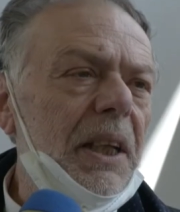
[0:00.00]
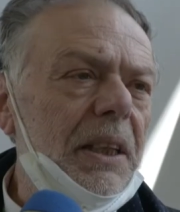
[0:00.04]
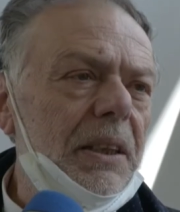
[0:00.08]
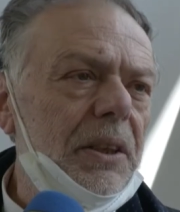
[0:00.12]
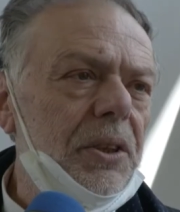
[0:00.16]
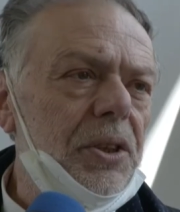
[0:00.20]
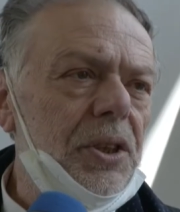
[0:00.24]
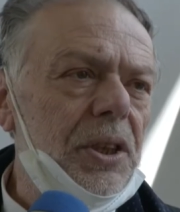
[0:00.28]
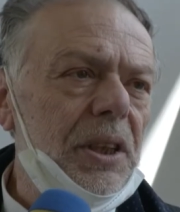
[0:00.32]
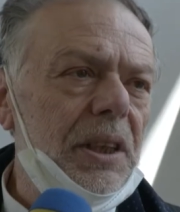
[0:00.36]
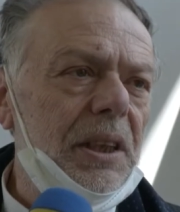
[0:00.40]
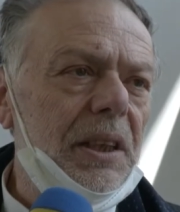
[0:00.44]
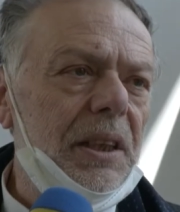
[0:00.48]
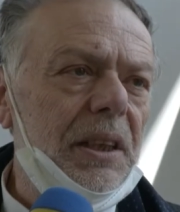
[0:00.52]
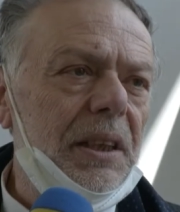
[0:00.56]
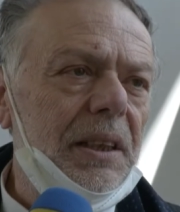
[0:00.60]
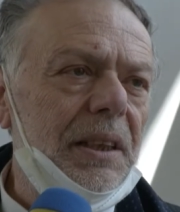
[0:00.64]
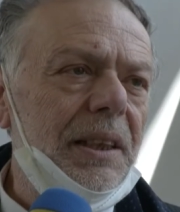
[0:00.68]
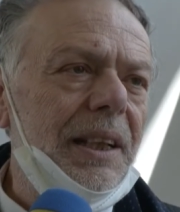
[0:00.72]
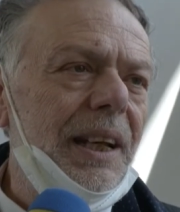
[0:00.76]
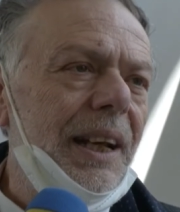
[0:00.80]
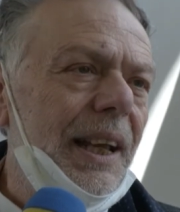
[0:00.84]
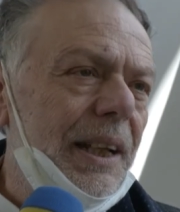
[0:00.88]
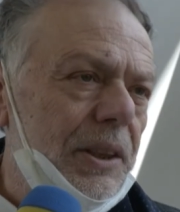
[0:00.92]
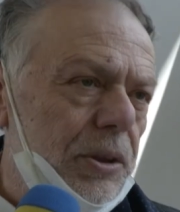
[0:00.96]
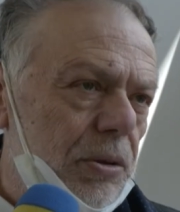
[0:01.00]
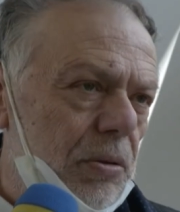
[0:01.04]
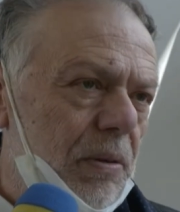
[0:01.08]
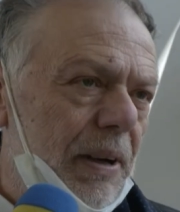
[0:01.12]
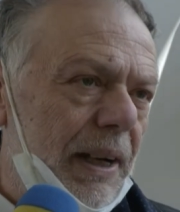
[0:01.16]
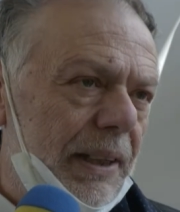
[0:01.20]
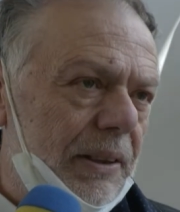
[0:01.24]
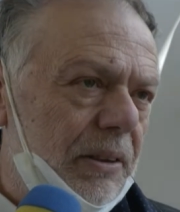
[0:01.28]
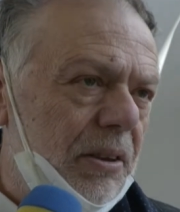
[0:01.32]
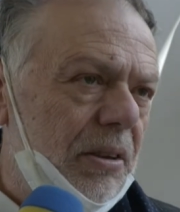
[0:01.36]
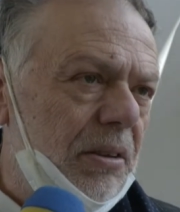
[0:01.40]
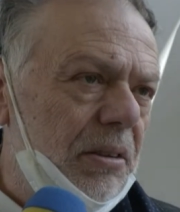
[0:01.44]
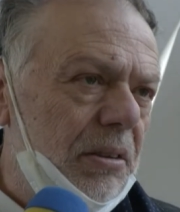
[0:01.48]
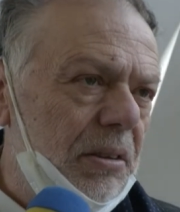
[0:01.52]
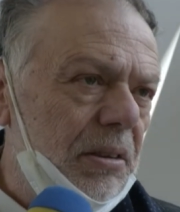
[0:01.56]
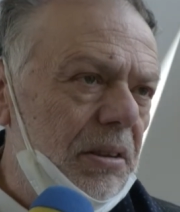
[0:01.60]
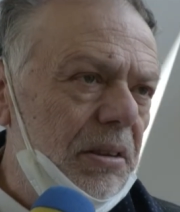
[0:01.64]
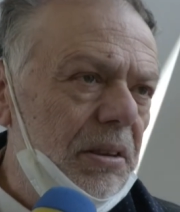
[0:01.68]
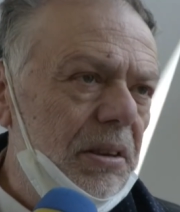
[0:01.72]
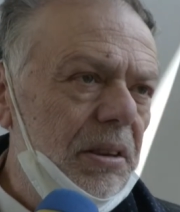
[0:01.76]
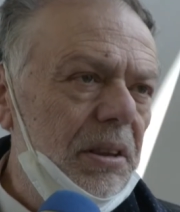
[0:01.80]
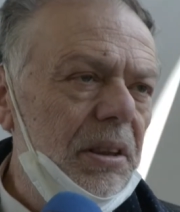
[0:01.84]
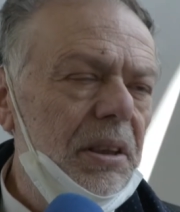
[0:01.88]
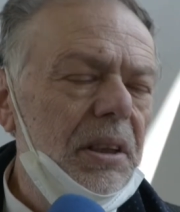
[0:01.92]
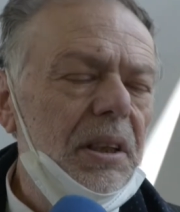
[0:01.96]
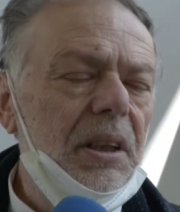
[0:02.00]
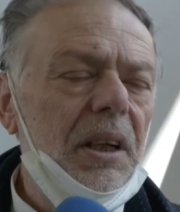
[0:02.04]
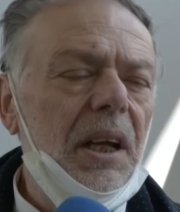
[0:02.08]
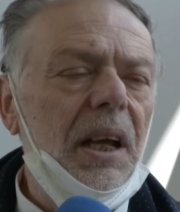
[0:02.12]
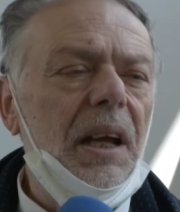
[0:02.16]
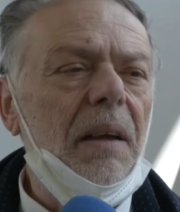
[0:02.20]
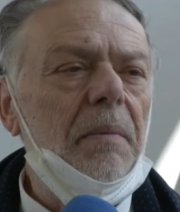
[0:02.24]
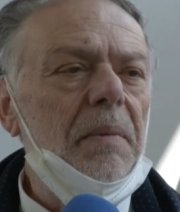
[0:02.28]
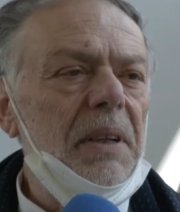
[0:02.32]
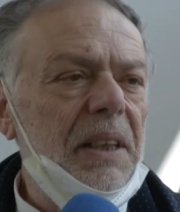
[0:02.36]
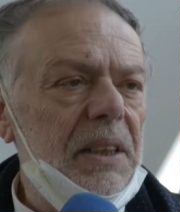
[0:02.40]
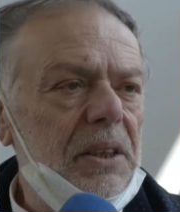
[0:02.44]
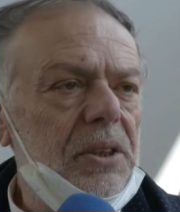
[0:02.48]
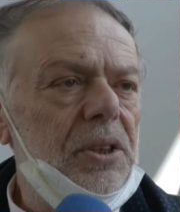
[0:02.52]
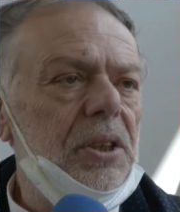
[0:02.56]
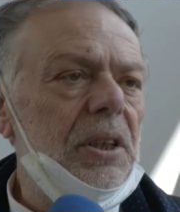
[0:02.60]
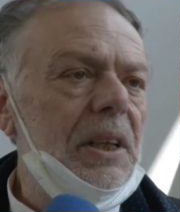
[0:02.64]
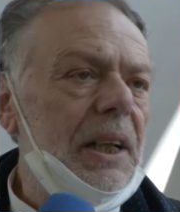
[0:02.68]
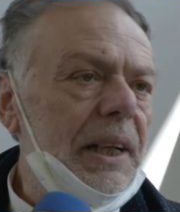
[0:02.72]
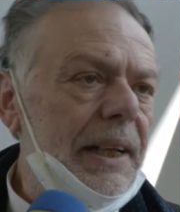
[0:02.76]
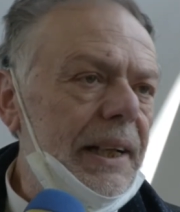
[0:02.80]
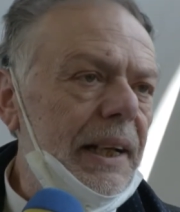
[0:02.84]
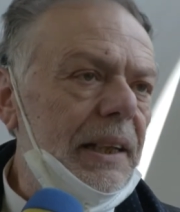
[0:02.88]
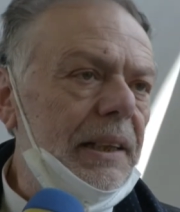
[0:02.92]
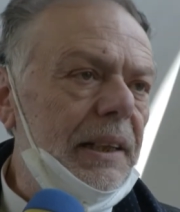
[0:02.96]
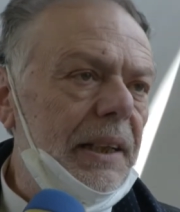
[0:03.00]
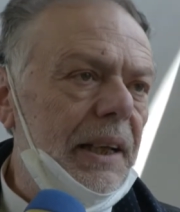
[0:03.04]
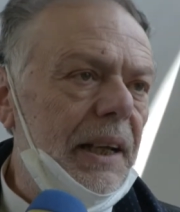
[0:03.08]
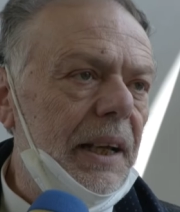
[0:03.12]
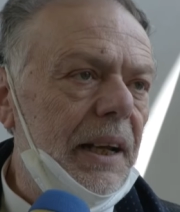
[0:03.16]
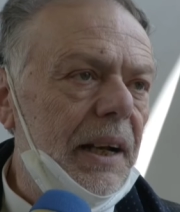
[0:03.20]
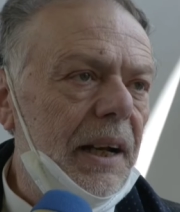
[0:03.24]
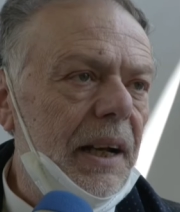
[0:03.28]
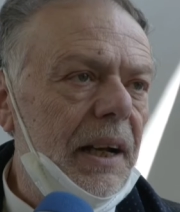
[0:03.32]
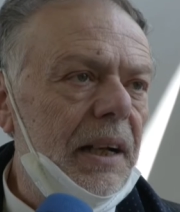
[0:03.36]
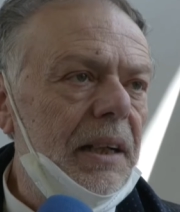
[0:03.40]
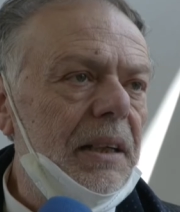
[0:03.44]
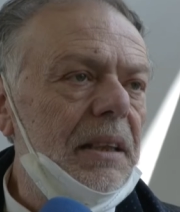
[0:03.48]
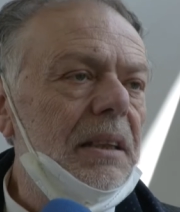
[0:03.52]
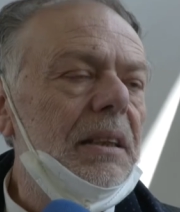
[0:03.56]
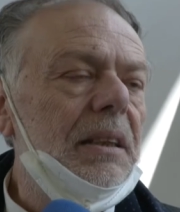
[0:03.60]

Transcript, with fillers: medici della s 4 e medici del Gagliera.